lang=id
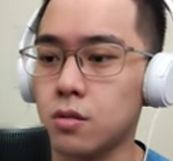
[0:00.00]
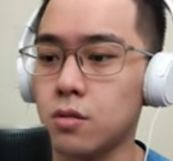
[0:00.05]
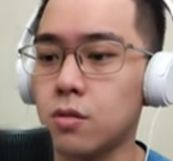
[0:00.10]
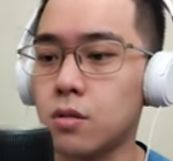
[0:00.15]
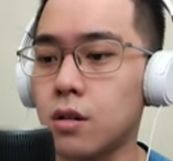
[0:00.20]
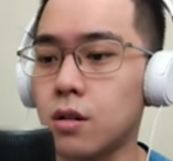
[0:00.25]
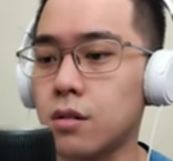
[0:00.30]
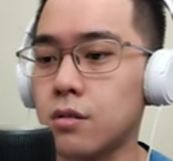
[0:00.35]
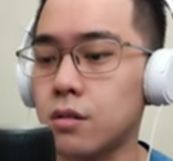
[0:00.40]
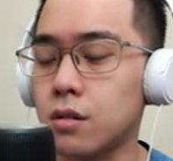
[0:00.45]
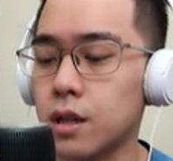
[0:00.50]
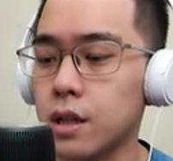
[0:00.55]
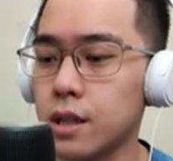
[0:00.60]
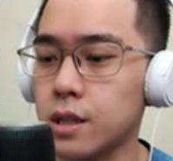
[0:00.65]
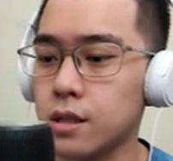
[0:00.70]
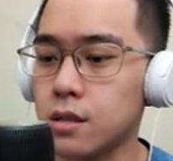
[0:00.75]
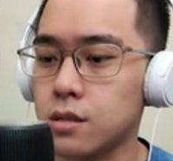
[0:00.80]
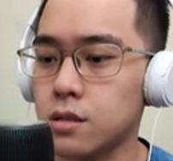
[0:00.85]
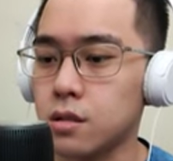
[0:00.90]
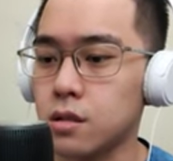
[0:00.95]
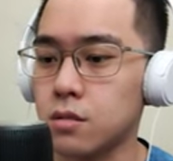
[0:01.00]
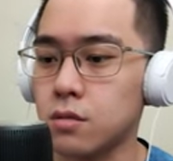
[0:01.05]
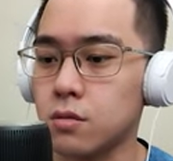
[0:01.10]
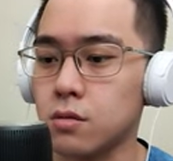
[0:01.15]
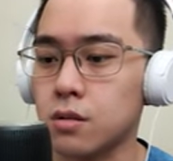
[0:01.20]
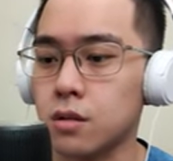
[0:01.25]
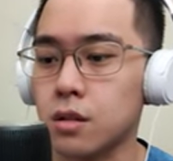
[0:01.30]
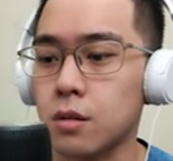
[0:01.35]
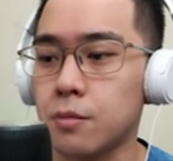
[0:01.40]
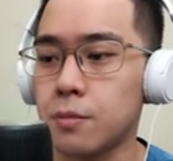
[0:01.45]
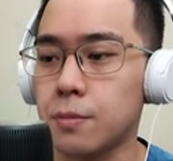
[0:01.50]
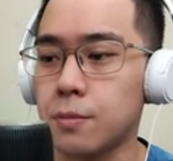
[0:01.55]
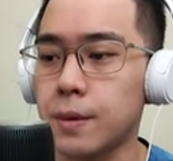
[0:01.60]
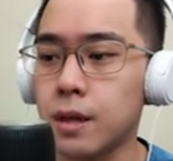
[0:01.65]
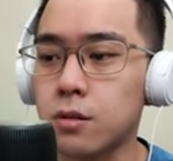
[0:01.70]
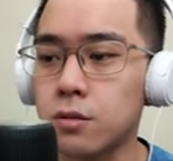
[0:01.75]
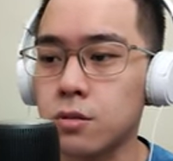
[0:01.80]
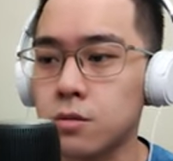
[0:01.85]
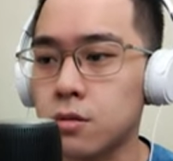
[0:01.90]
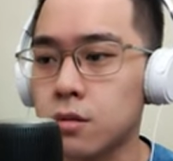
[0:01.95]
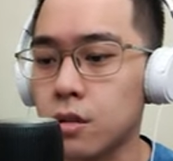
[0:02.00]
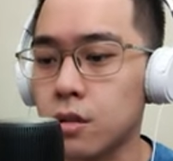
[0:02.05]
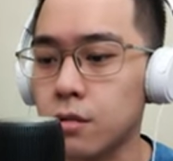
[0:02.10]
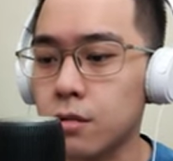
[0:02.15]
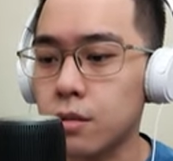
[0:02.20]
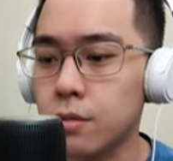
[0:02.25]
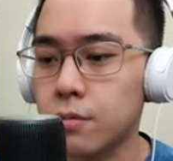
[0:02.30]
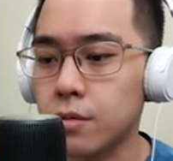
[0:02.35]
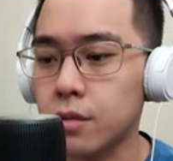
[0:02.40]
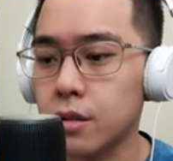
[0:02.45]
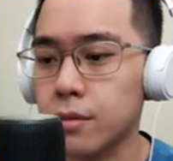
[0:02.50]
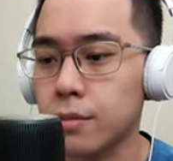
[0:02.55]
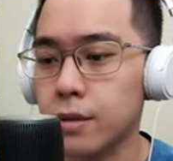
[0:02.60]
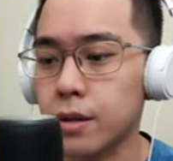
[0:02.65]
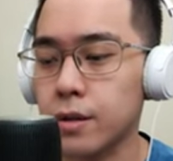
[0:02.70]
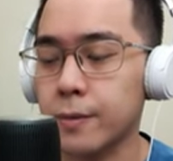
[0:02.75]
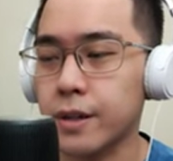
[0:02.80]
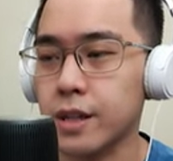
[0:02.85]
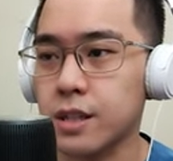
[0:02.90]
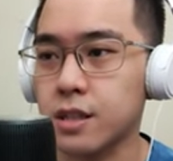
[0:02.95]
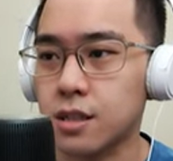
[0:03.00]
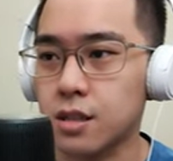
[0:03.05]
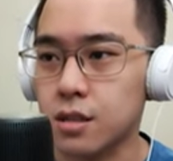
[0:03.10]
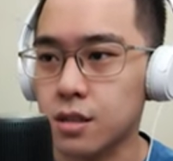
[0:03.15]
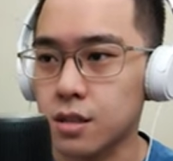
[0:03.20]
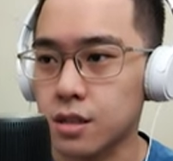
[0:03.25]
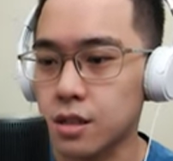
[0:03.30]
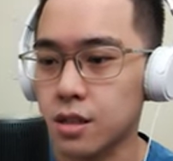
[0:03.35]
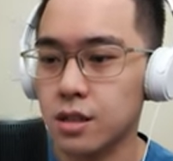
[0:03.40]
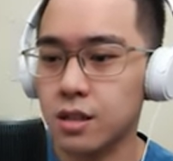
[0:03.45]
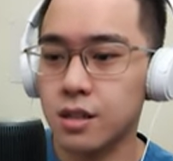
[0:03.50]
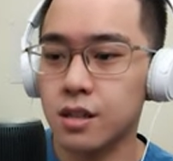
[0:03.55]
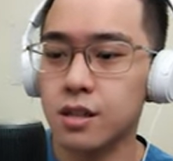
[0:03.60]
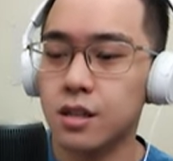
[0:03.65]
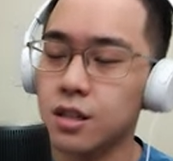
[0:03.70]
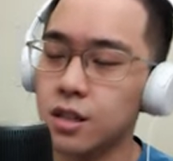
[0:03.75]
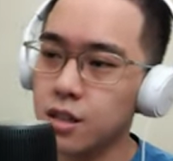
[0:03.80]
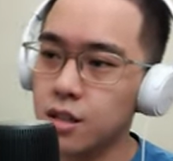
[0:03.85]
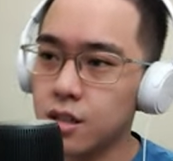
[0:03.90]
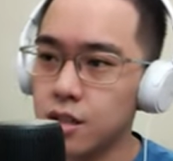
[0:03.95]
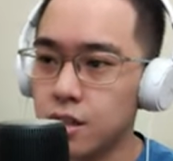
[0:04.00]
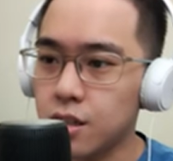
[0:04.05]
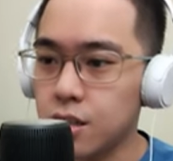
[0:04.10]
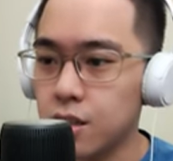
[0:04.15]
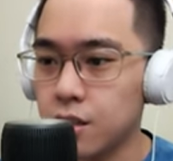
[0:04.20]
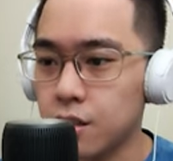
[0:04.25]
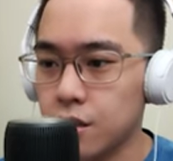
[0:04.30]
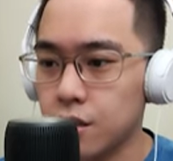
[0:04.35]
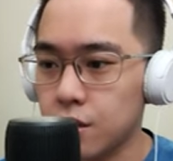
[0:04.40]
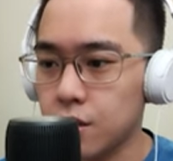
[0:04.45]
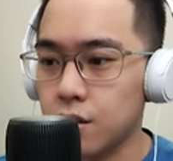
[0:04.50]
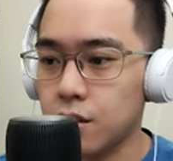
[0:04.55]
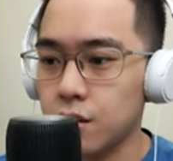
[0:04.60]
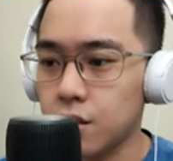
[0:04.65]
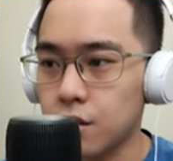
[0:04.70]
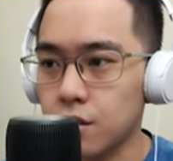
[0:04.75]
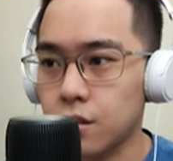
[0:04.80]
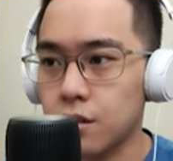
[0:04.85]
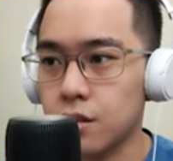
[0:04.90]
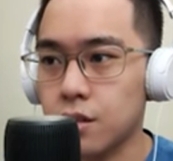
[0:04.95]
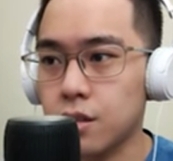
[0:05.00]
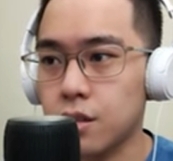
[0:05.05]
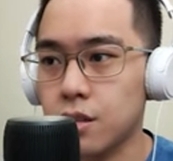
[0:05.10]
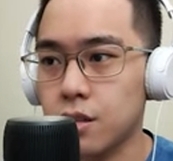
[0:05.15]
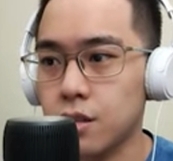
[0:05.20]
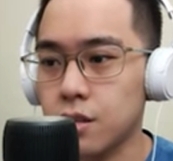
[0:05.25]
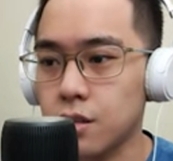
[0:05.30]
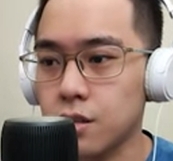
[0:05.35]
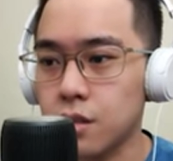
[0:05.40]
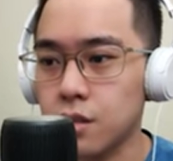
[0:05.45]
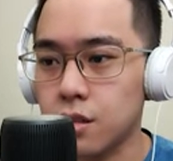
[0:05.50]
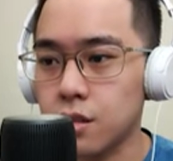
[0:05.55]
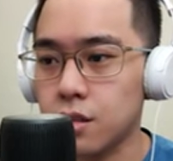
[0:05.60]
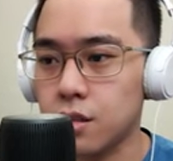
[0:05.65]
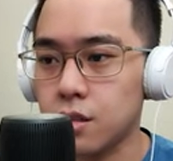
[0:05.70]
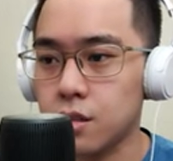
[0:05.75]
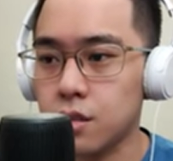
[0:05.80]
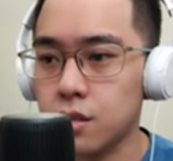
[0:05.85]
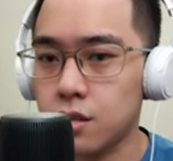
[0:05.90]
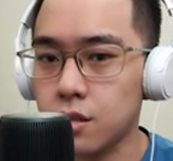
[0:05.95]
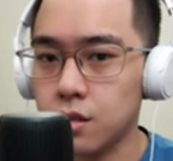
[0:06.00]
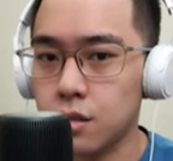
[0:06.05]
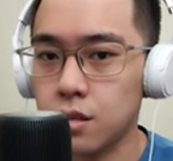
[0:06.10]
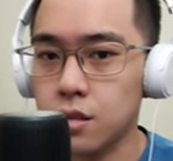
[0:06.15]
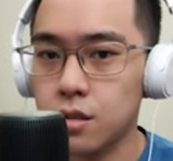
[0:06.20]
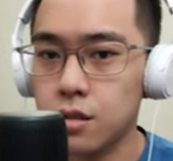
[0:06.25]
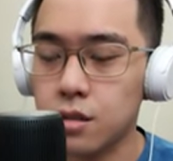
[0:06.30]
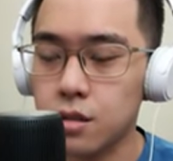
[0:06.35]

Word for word: oh counter catcher oke tambah bagus dong aku kan punya peram catcher di sini oke okay, uh... Eh.